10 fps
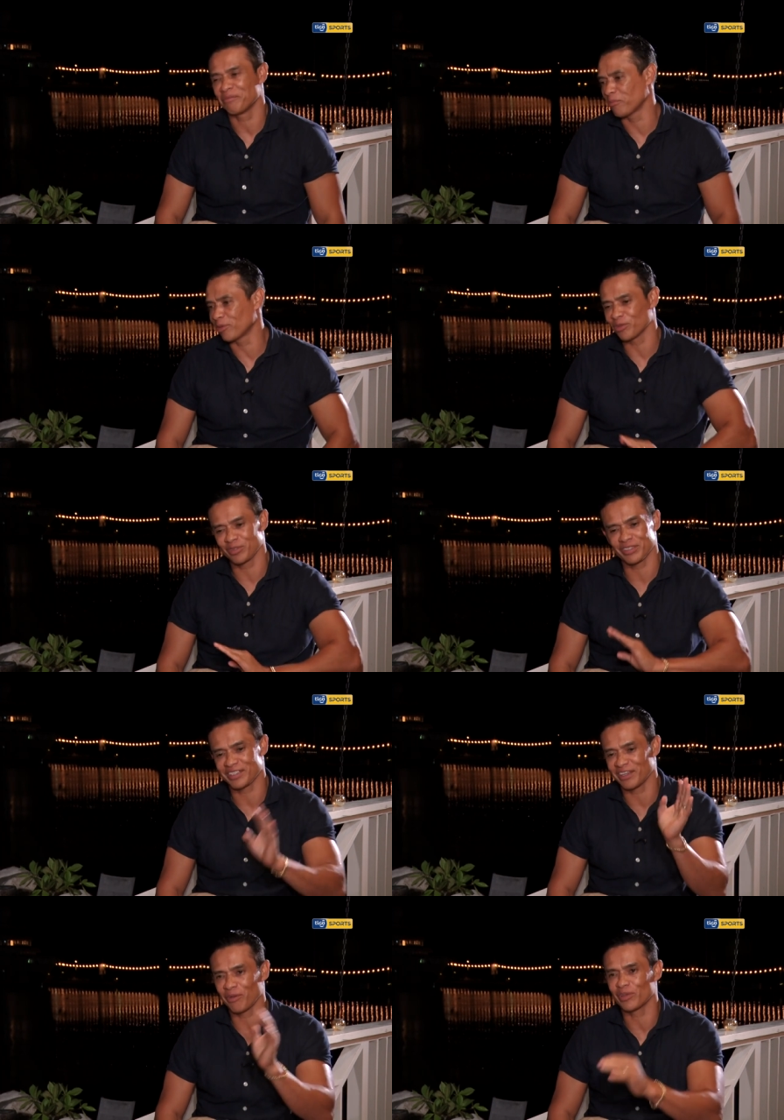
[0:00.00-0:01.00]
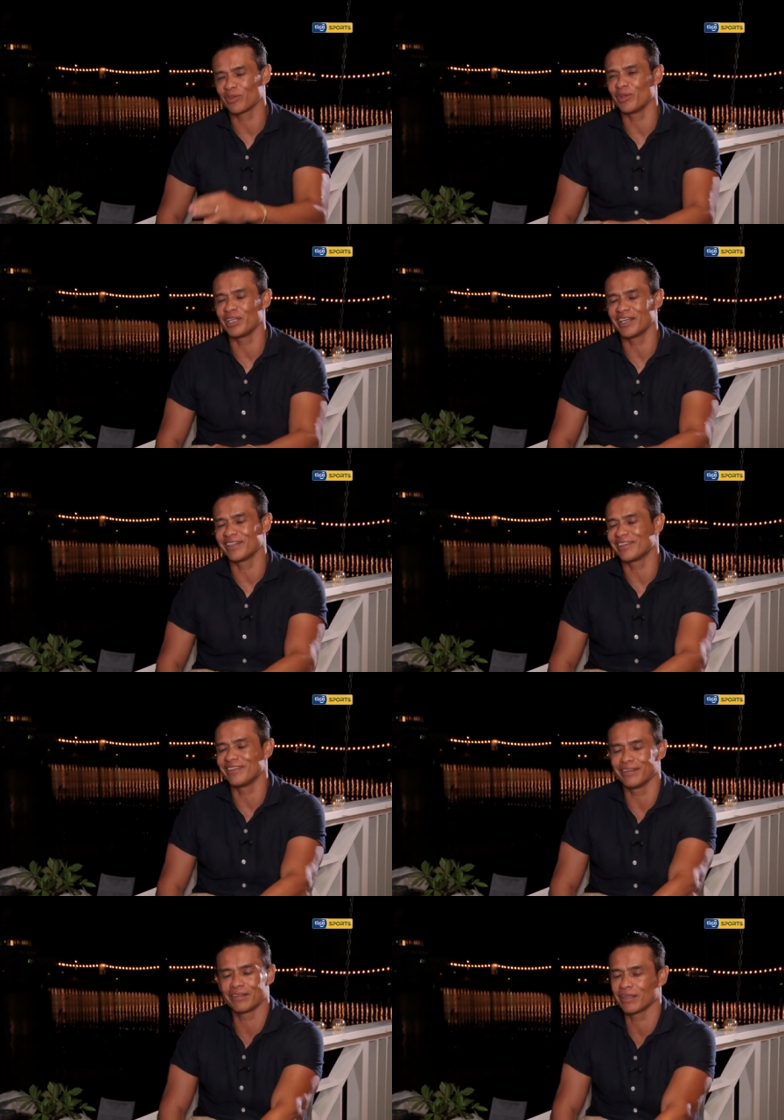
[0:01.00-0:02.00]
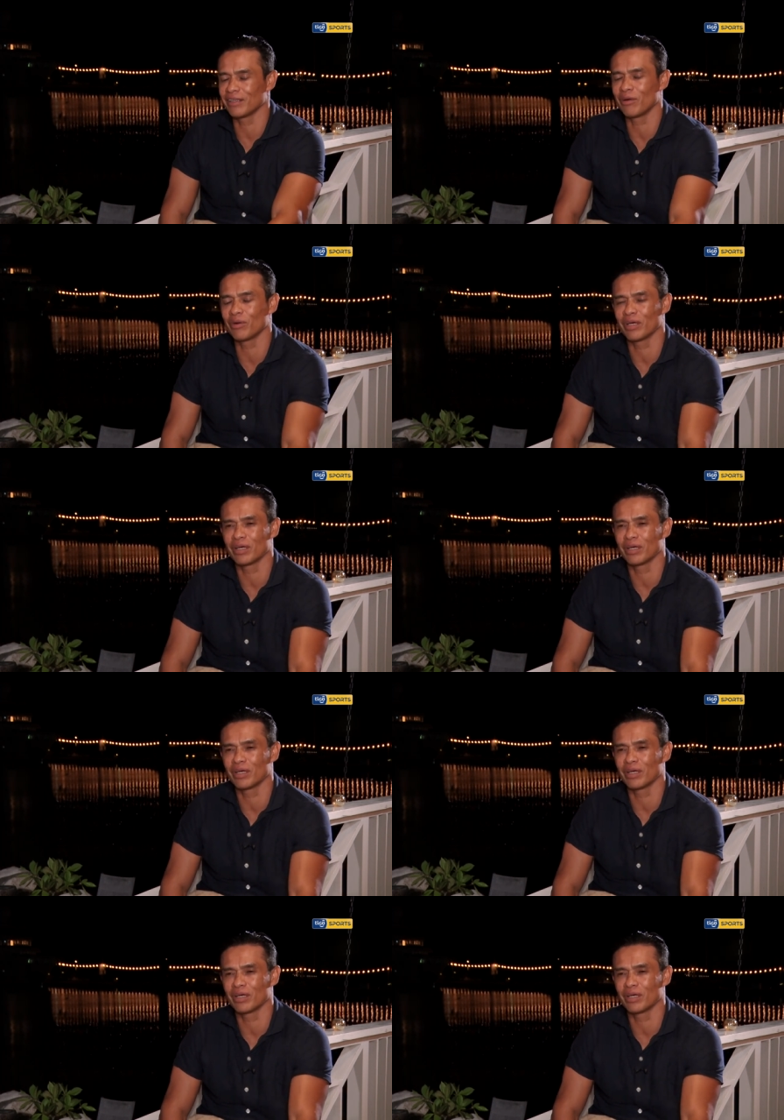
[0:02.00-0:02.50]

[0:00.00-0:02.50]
Entonces andaba todo el día detrás de la bola.